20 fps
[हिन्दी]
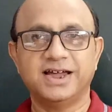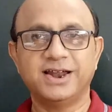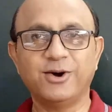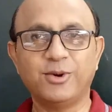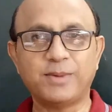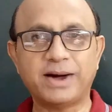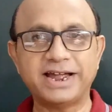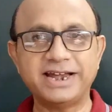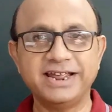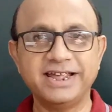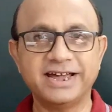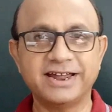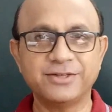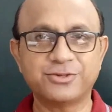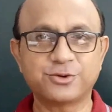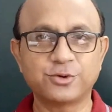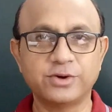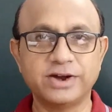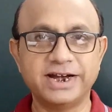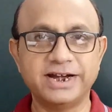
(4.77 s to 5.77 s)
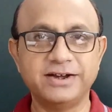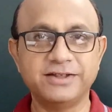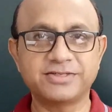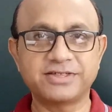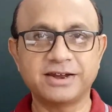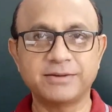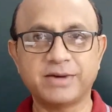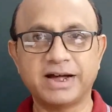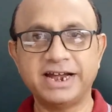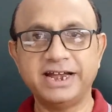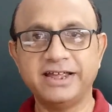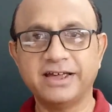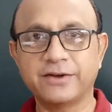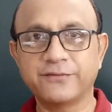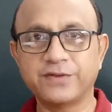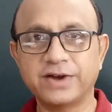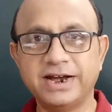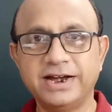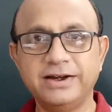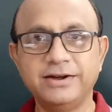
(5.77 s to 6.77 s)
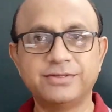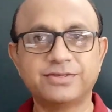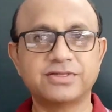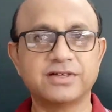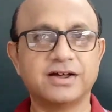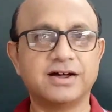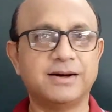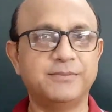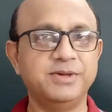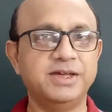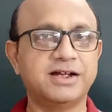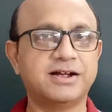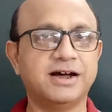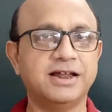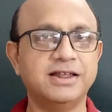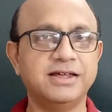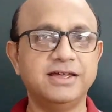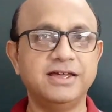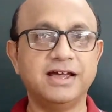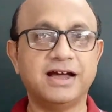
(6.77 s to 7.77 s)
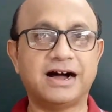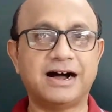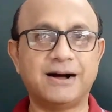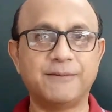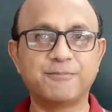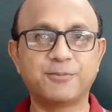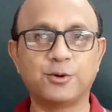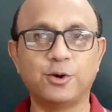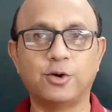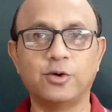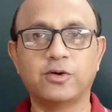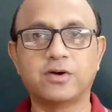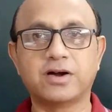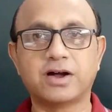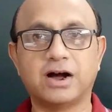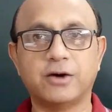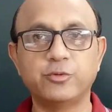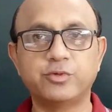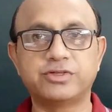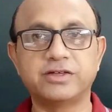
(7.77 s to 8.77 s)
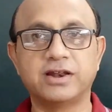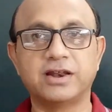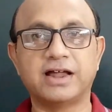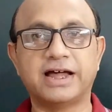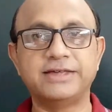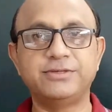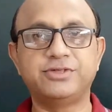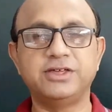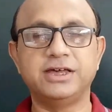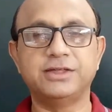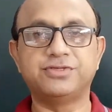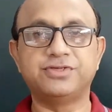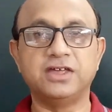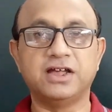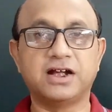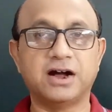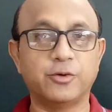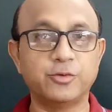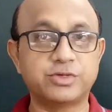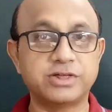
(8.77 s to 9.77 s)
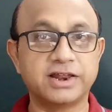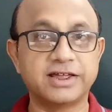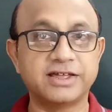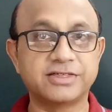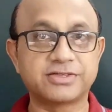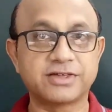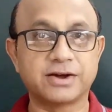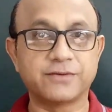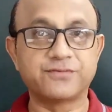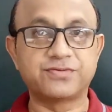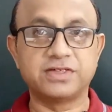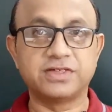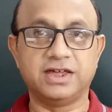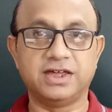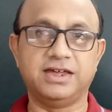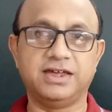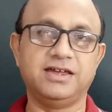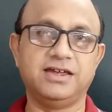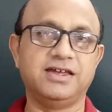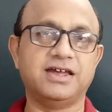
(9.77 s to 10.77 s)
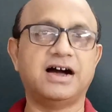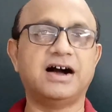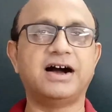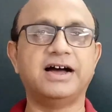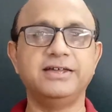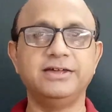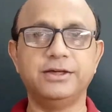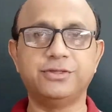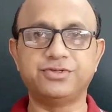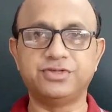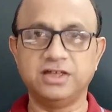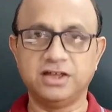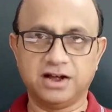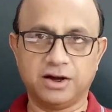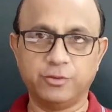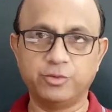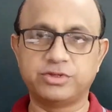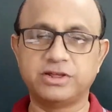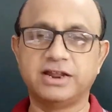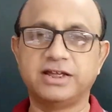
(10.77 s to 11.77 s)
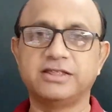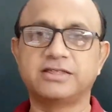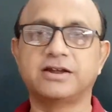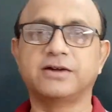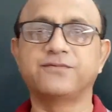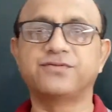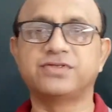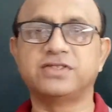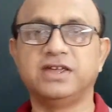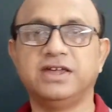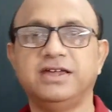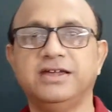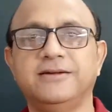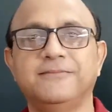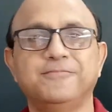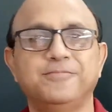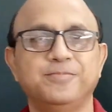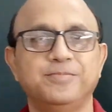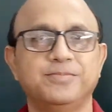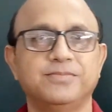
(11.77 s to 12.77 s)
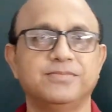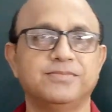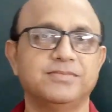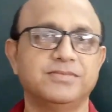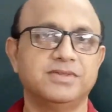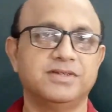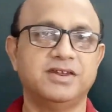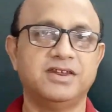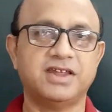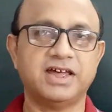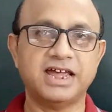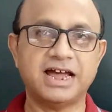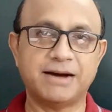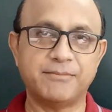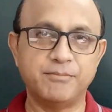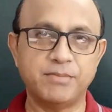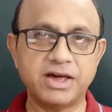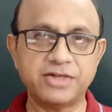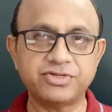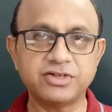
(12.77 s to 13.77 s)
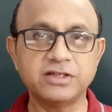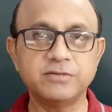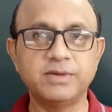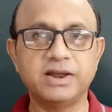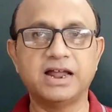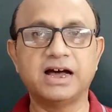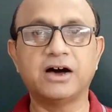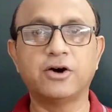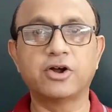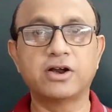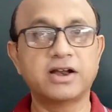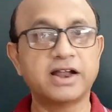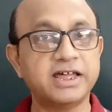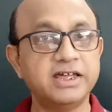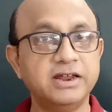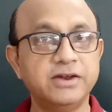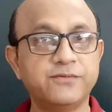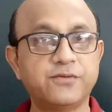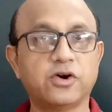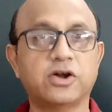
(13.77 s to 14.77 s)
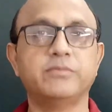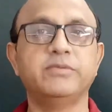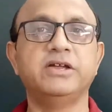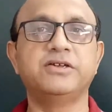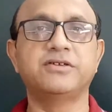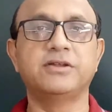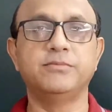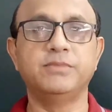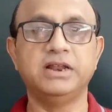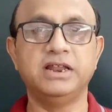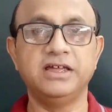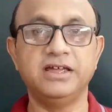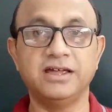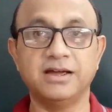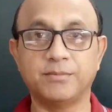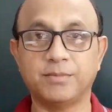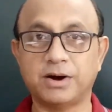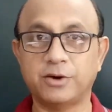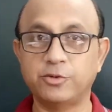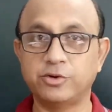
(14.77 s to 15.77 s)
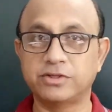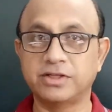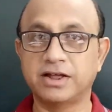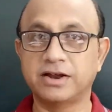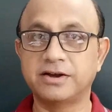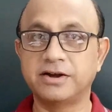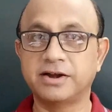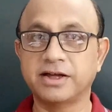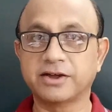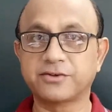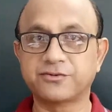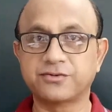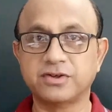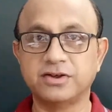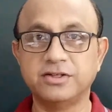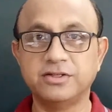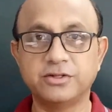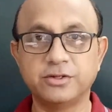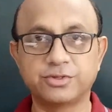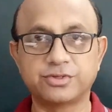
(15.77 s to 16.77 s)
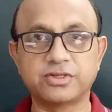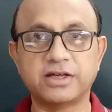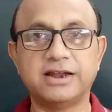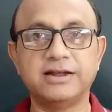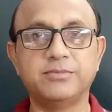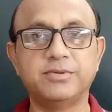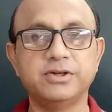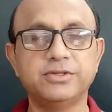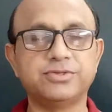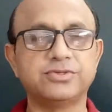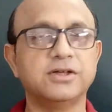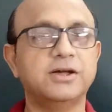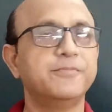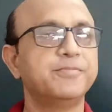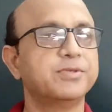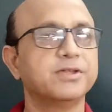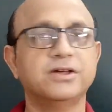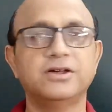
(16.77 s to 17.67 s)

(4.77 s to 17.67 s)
हेलो माय डियर स्टूडेंट्स एंड माय डियर फ्रेंड्स अभी कल ही आपको काउंसिल आईसीएससी काउंसिल की तरफ से या आईएससी काउंसिल की तरफ से नया मैसेज मिला और नई इन्फॉर्मेशन मिली अबाउट द रिडक्शन इन द सिलेबस